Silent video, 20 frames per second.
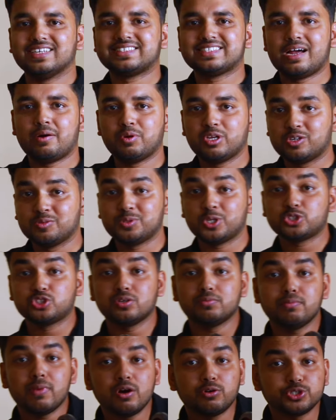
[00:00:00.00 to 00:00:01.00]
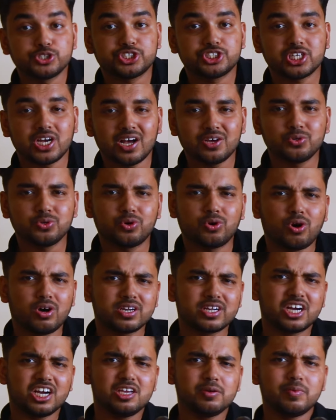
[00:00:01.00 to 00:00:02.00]
असलम दोस्तों मैं हूँ शाहरुख
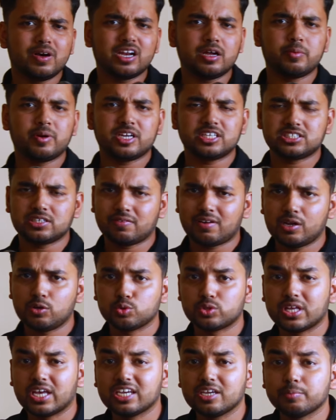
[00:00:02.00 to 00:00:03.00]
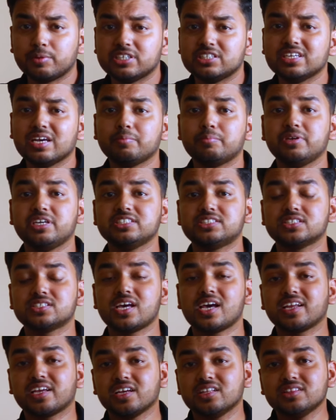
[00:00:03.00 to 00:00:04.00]
और कई बार हमारा सवाल होता है कि भैया बीस
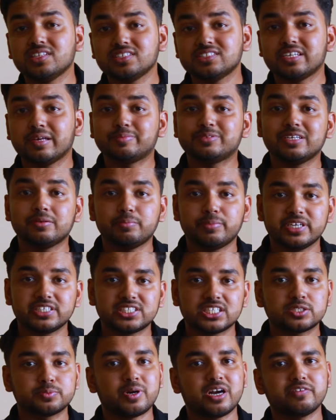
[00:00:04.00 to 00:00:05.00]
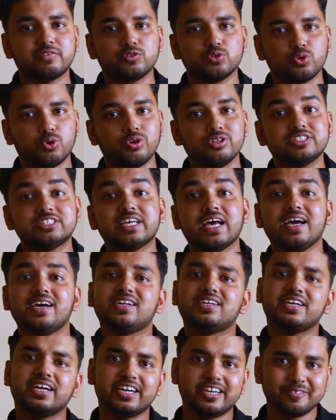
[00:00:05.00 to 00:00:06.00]
हज़ार के अंदर सबसे बेस्ट स्मार्टफोन कौन सा
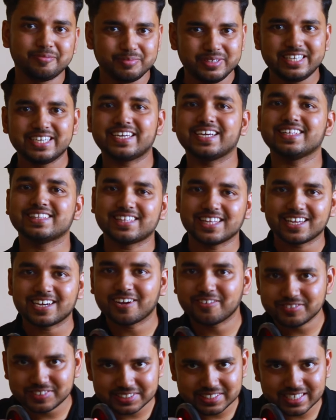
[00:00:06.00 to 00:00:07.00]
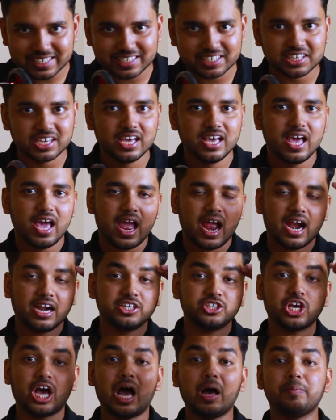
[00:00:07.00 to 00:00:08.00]
है रेडमी के तरफ से
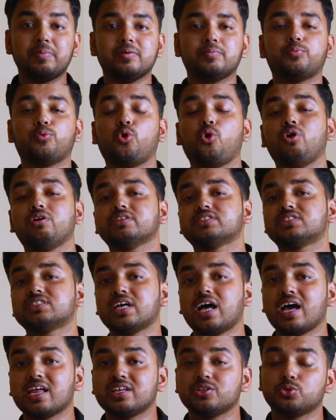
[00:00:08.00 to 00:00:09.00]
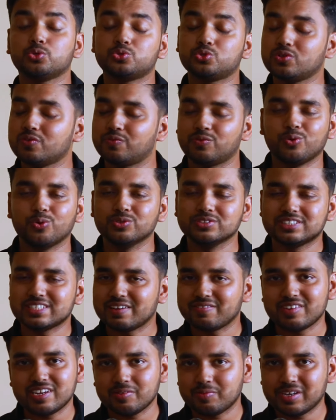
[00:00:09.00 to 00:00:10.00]
एंड यहाँ पे बहुत सारे दोस्तों फ़ोन्स
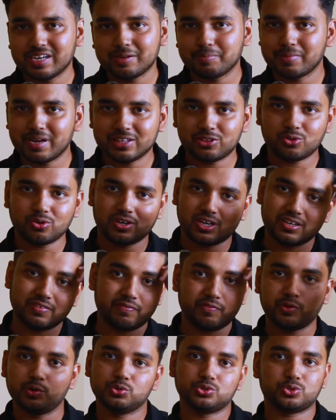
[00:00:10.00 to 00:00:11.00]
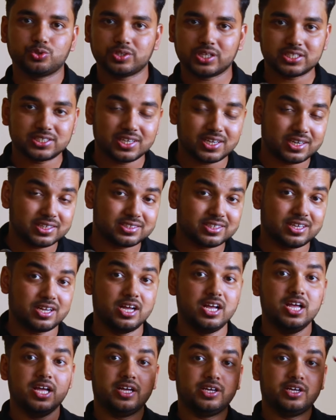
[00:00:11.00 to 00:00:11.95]
अवेलेबल है मैं तो कन्फ्यूज होता जा रहा था